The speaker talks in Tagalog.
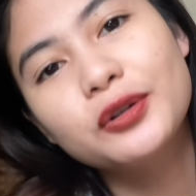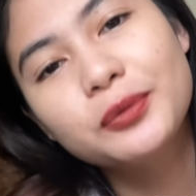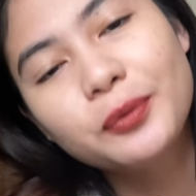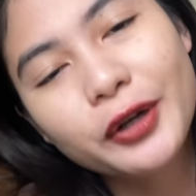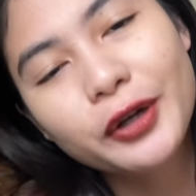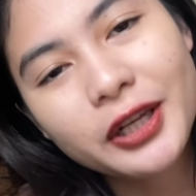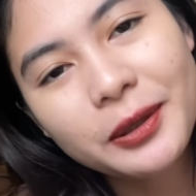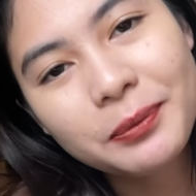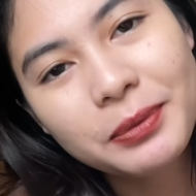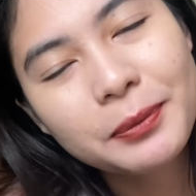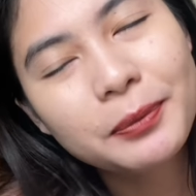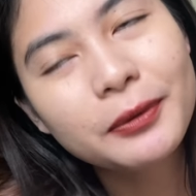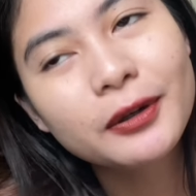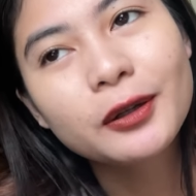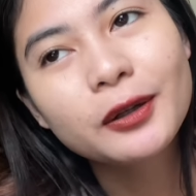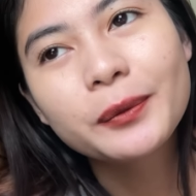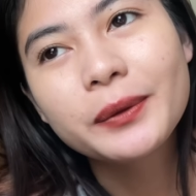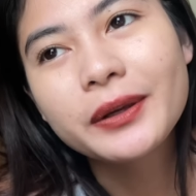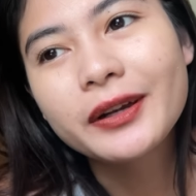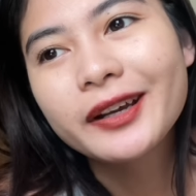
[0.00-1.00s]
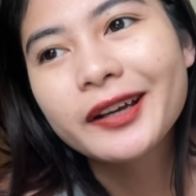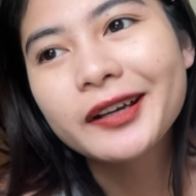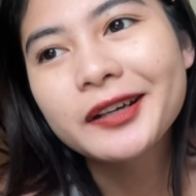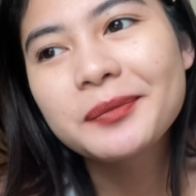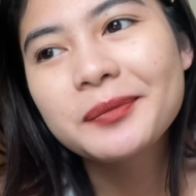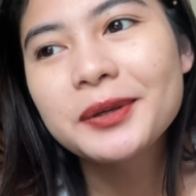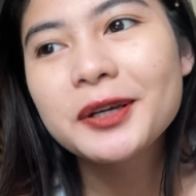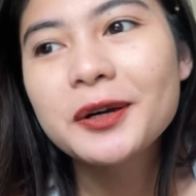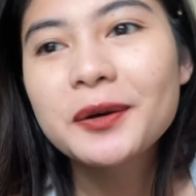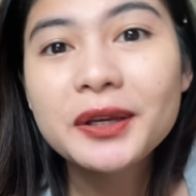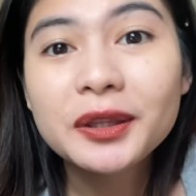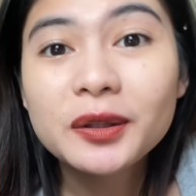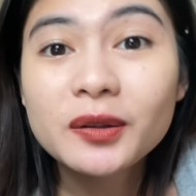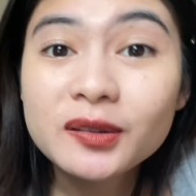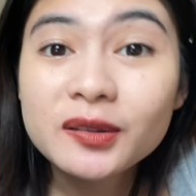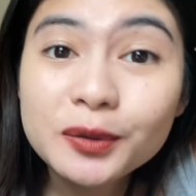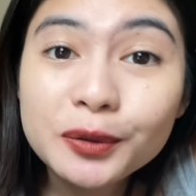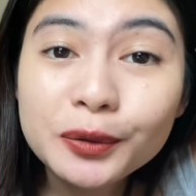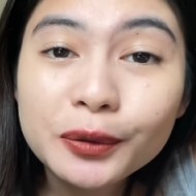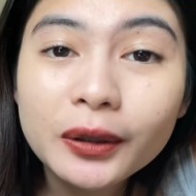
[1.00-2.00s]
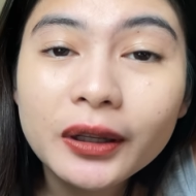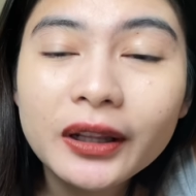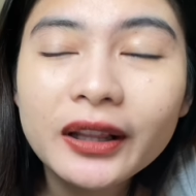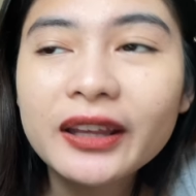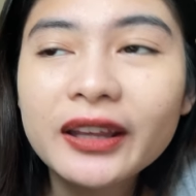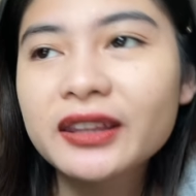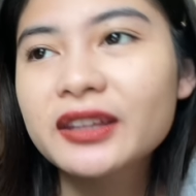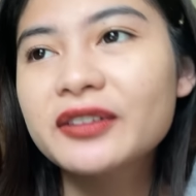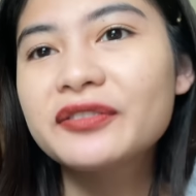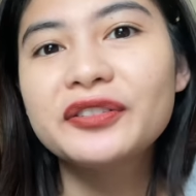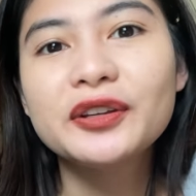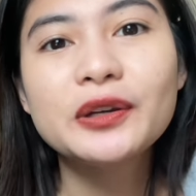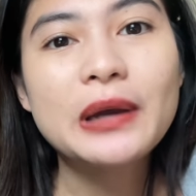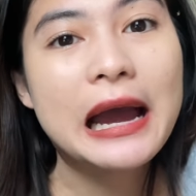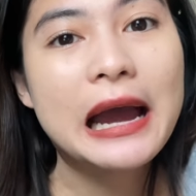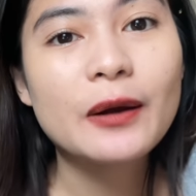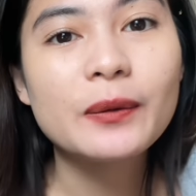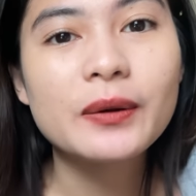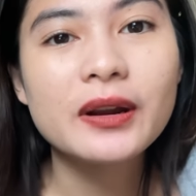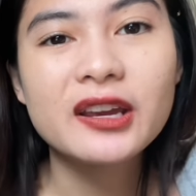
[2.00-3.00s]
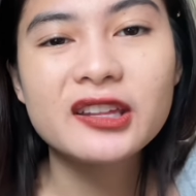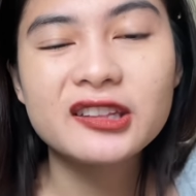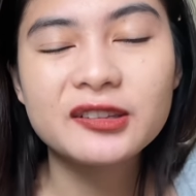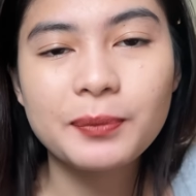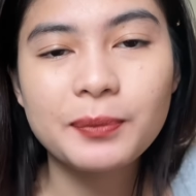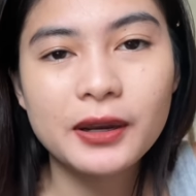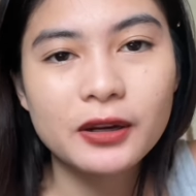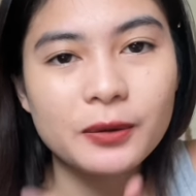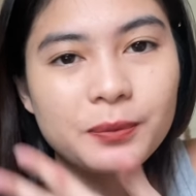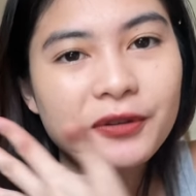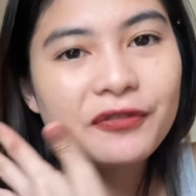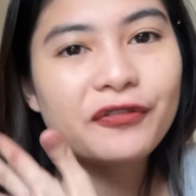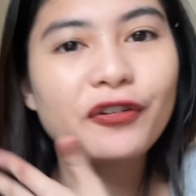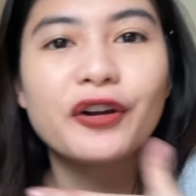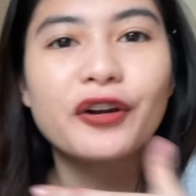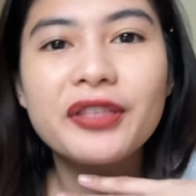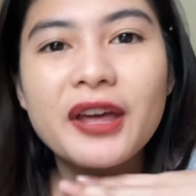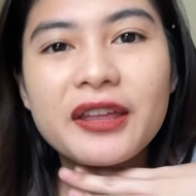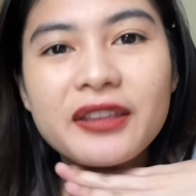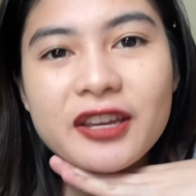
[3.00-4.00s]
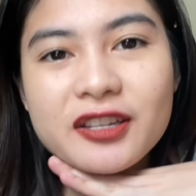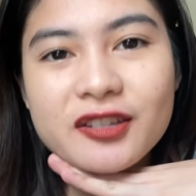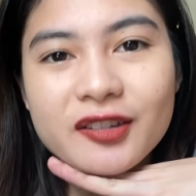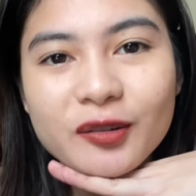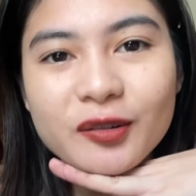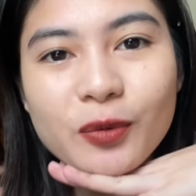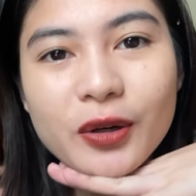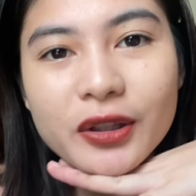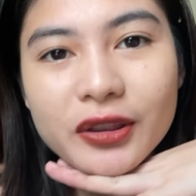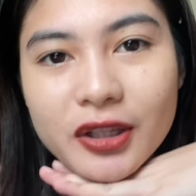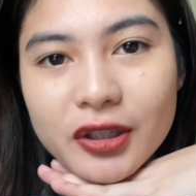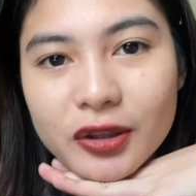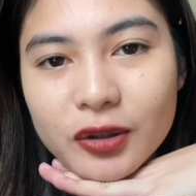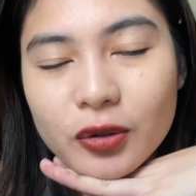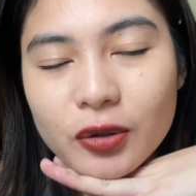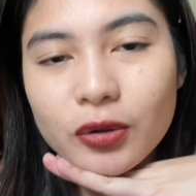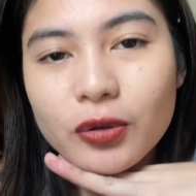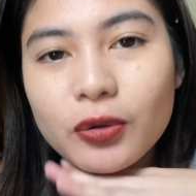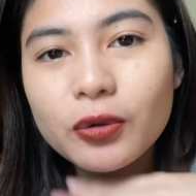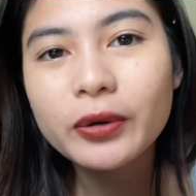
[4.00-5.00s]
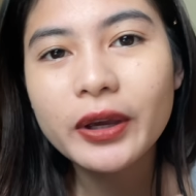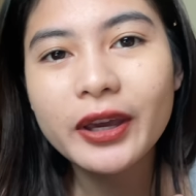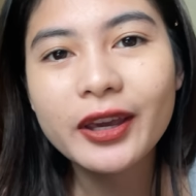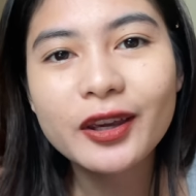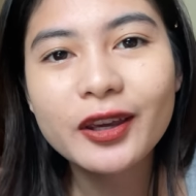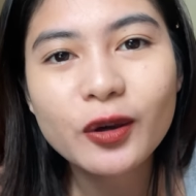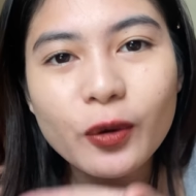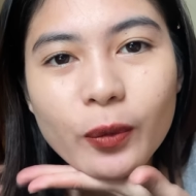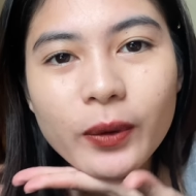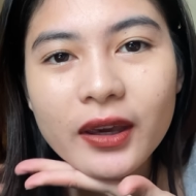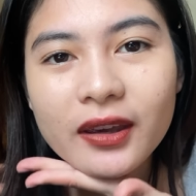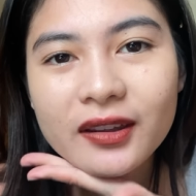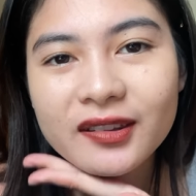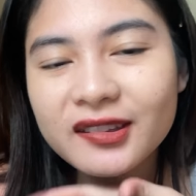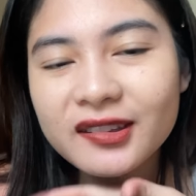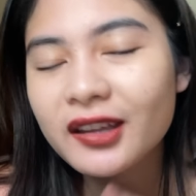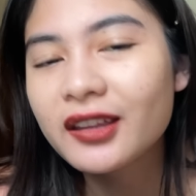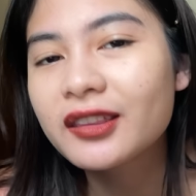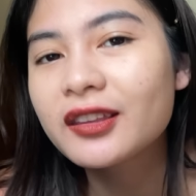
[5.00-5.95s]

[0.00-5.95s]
morning, people. We are gonna be going to school in a few hours. Pero before that, I just wanted to do a quick skin